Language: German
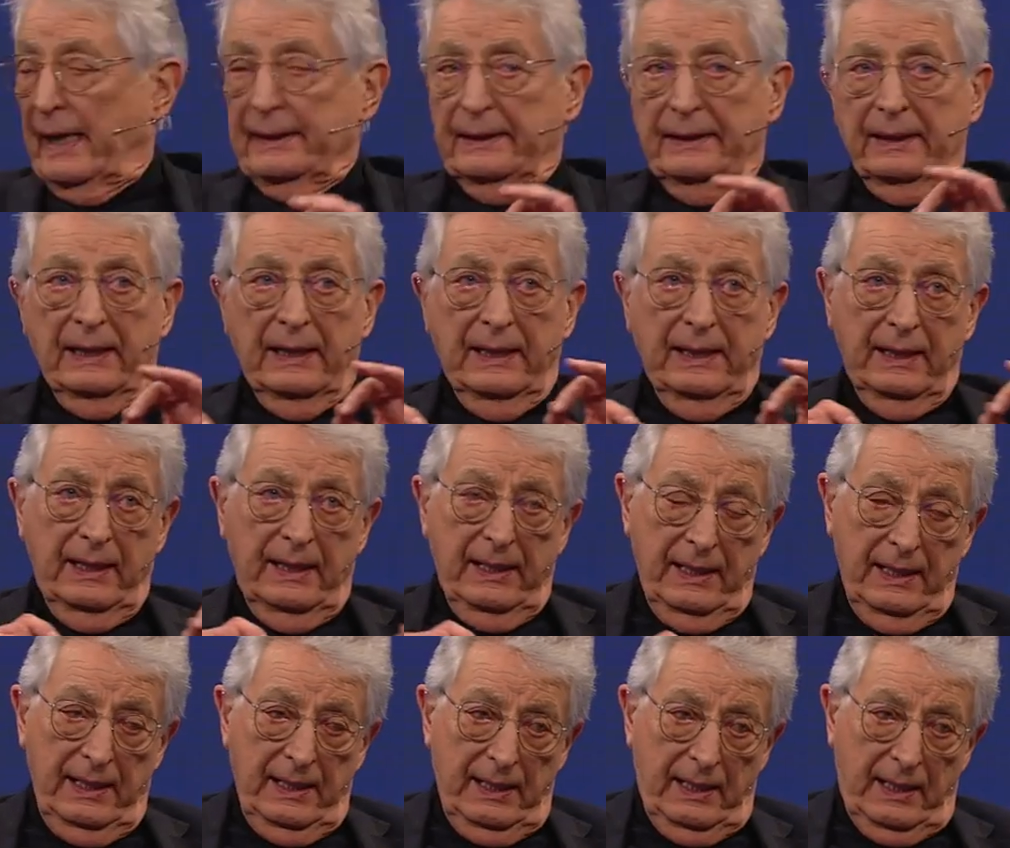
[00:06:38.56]
andere
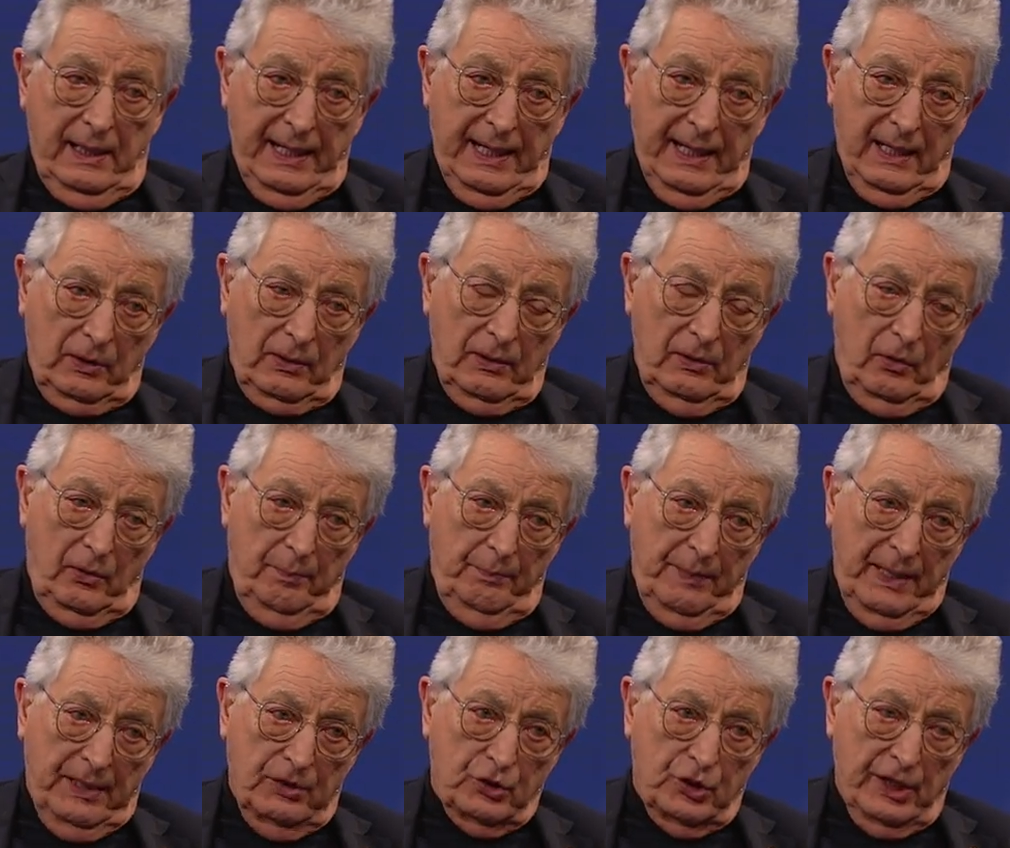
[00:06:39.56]
Her
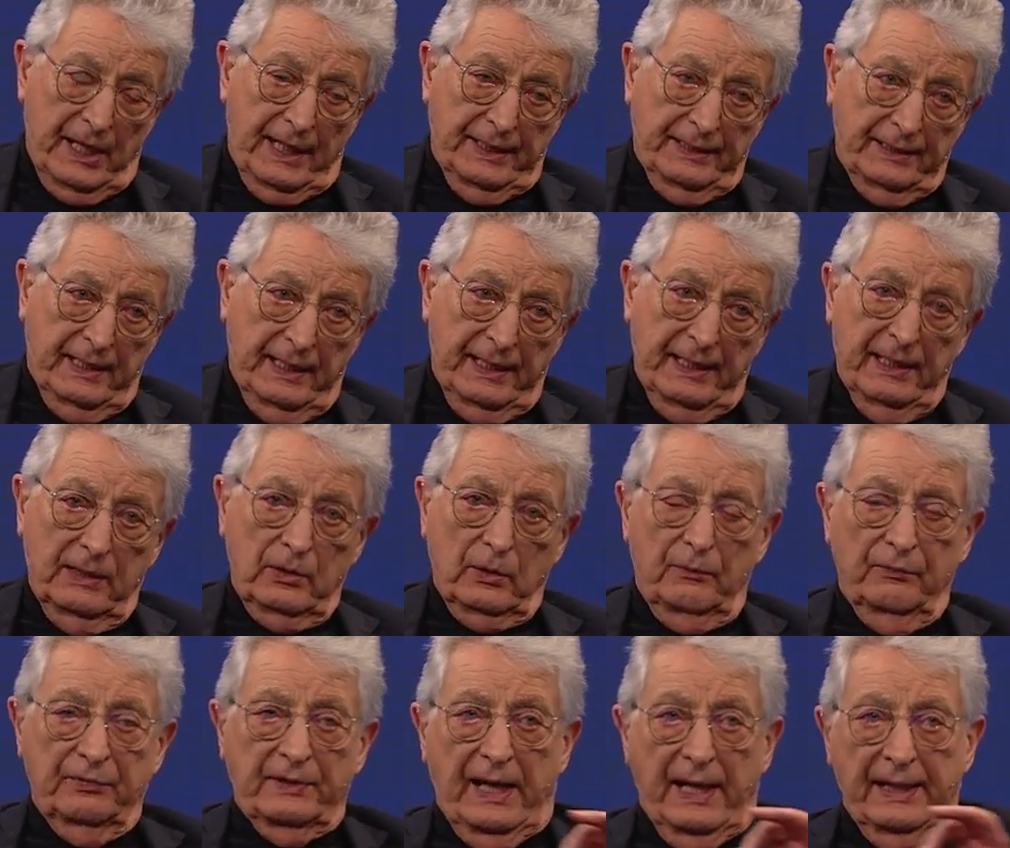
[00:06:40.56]
Menschen anderer
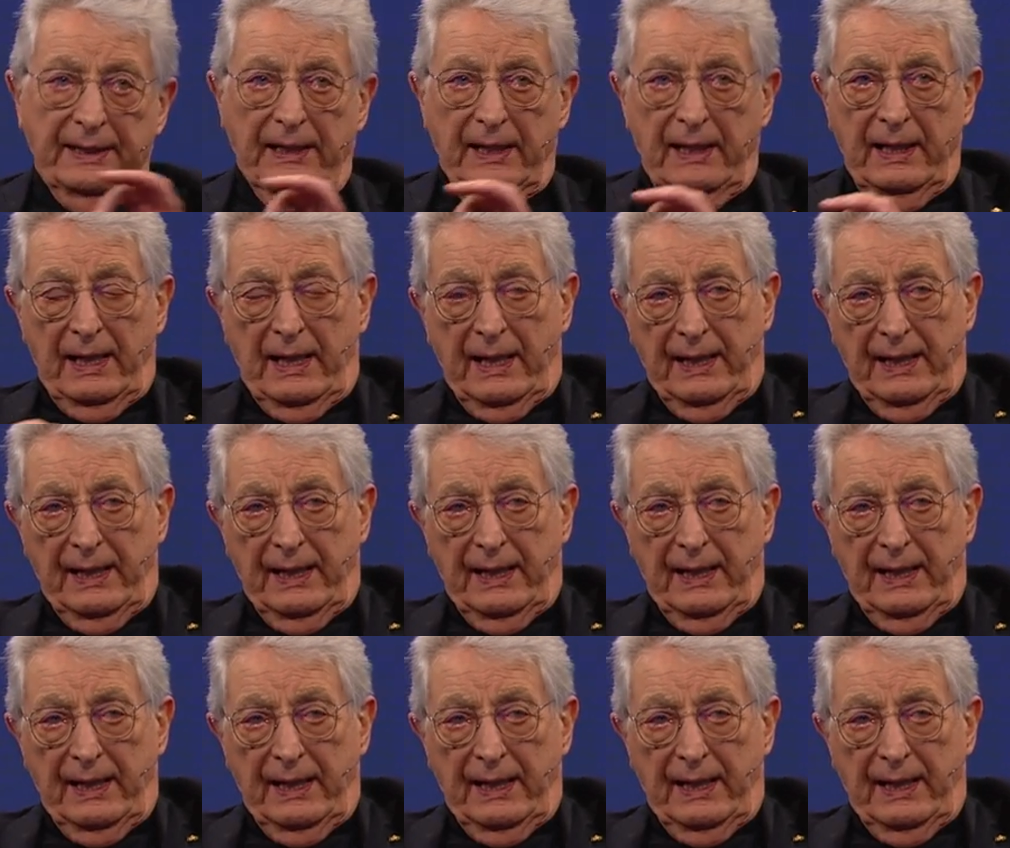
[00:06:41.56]
Herkunft, anderer,